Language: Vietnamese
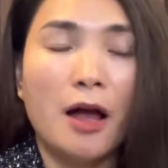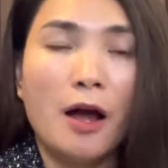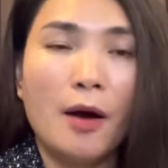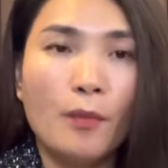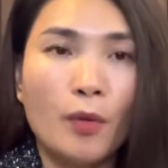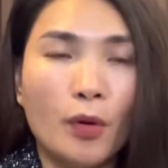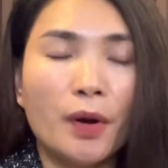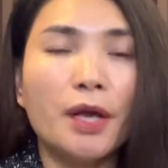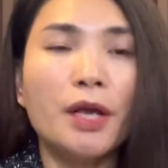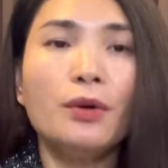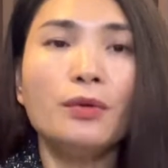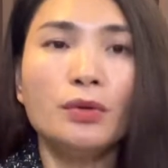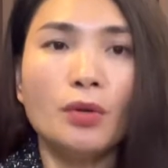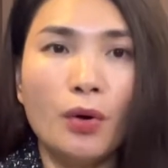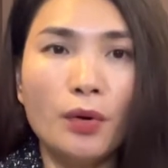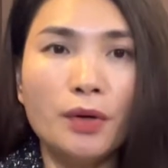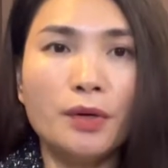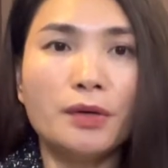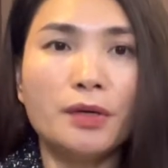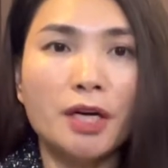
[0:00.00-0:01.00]
Một cái yếu tố
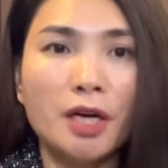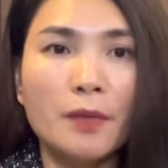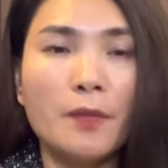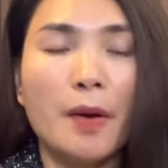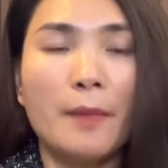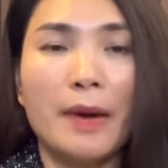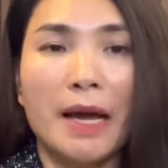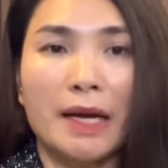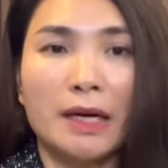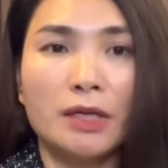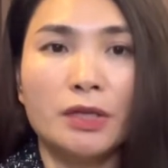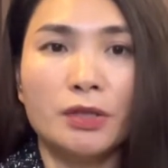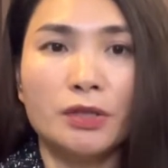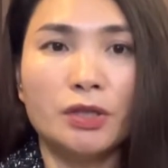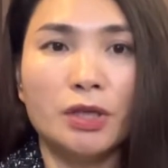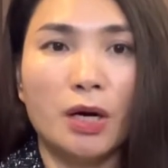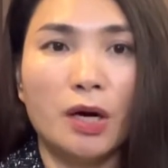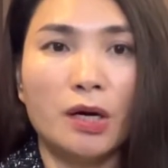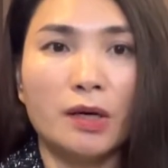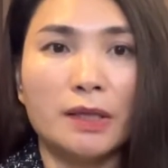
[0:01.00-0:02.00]
nữa khi mà bạn lựa
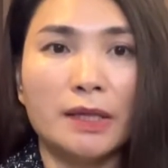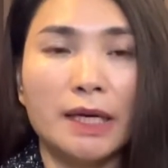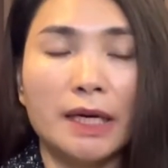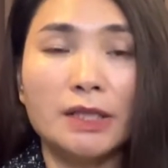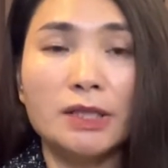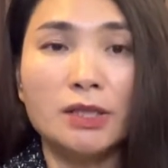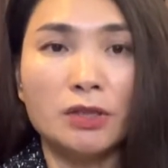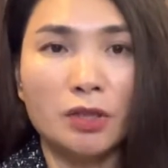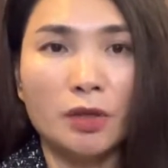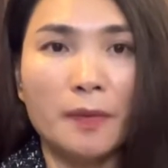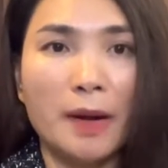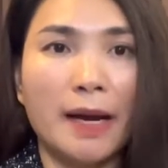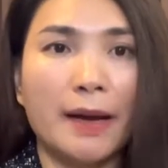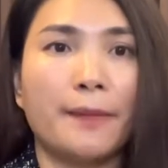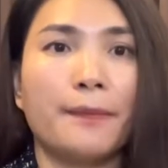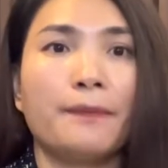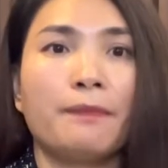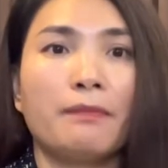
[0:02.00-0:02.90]
chọn cái sữa rửa mặt